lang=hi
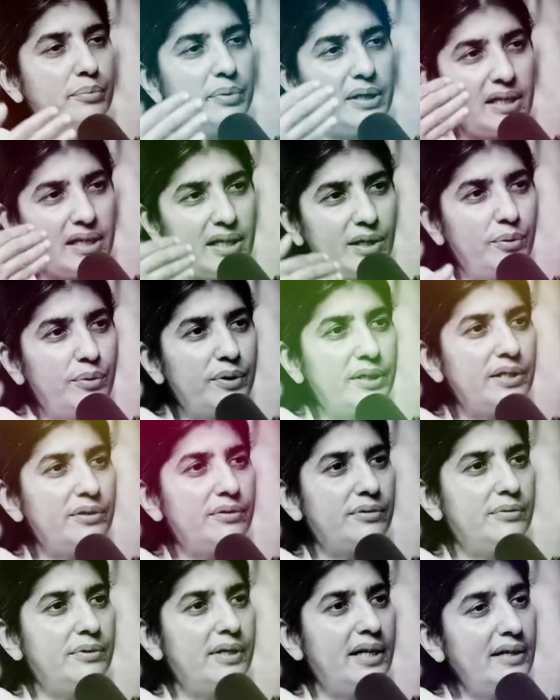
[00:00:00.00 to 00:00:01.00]
को भी ईगो के
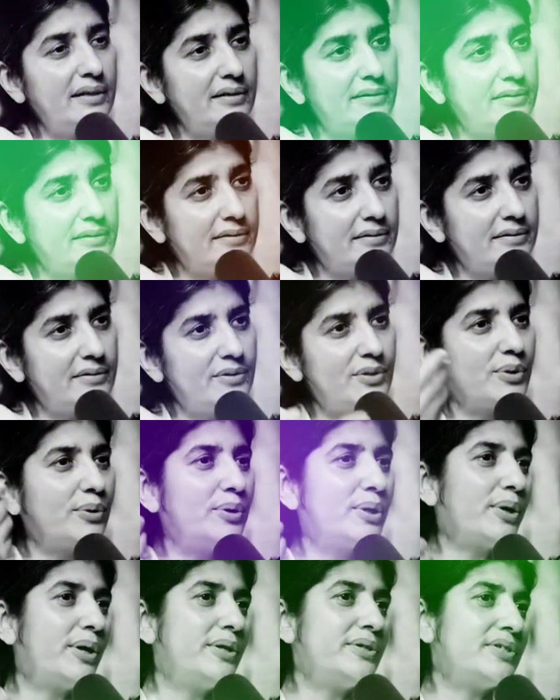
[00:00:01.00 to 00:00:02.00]
थ्रू नहीं
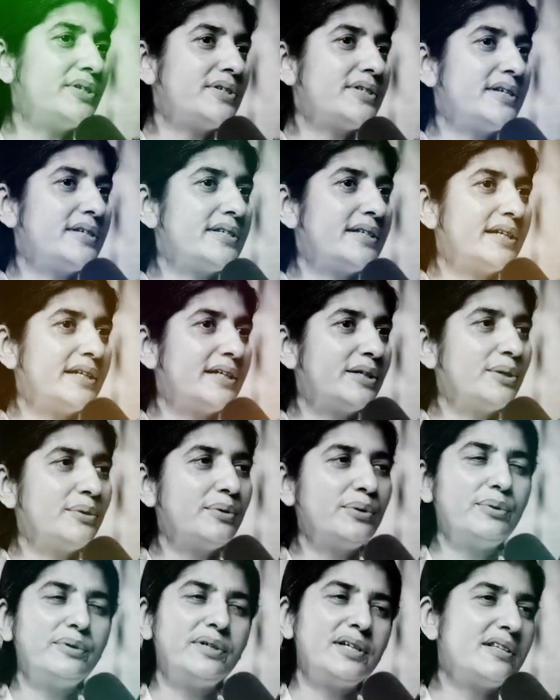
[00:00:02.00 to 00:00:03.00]
सोल कॉन्शियसनेस से
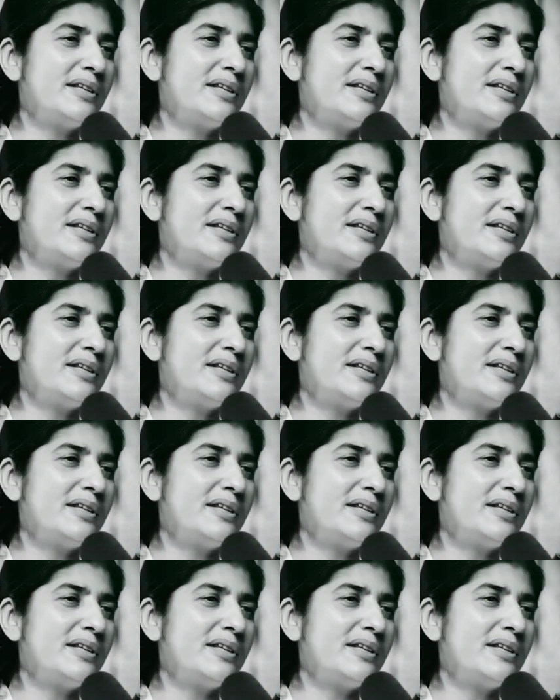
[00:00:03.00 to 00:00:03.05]
करते हो तो